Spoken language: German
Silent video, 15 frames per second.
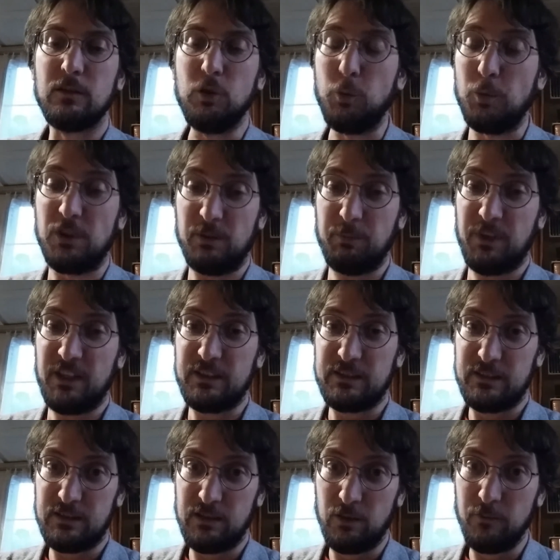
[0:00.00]
Über die
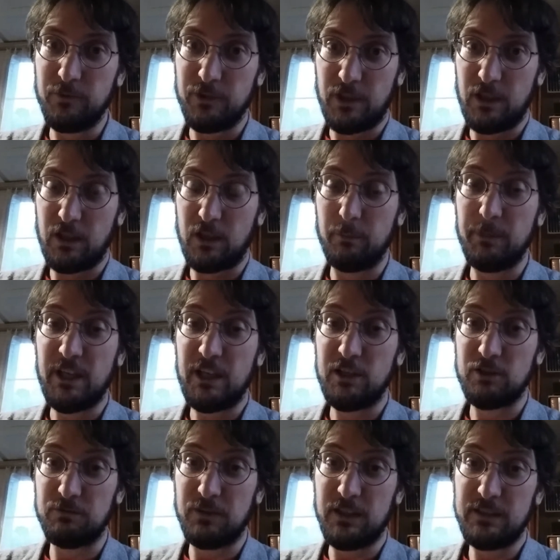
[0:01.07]
Präzision von
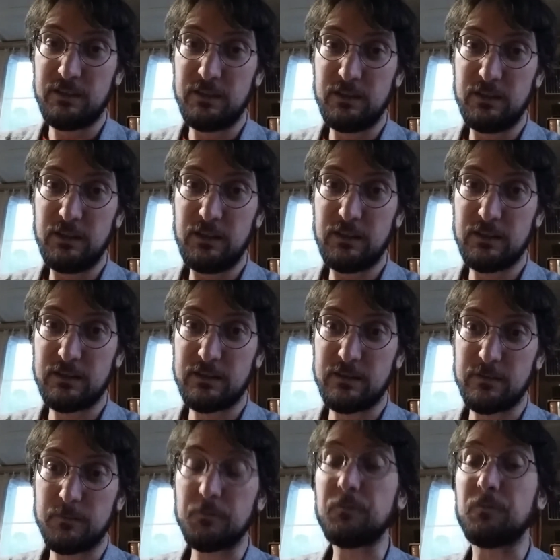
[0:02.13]
Aramäisch weiß ich
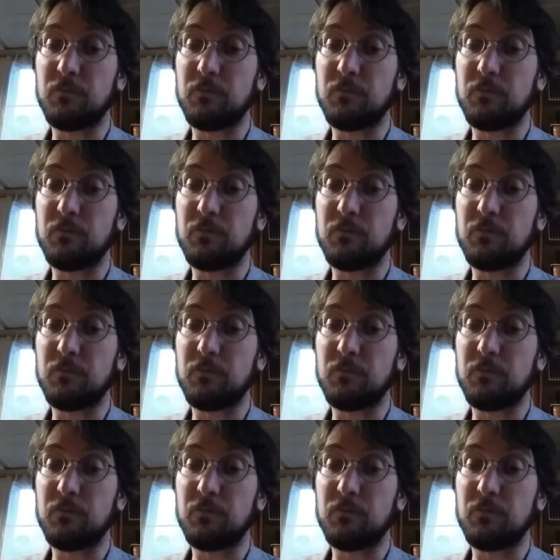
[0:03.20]
nichts.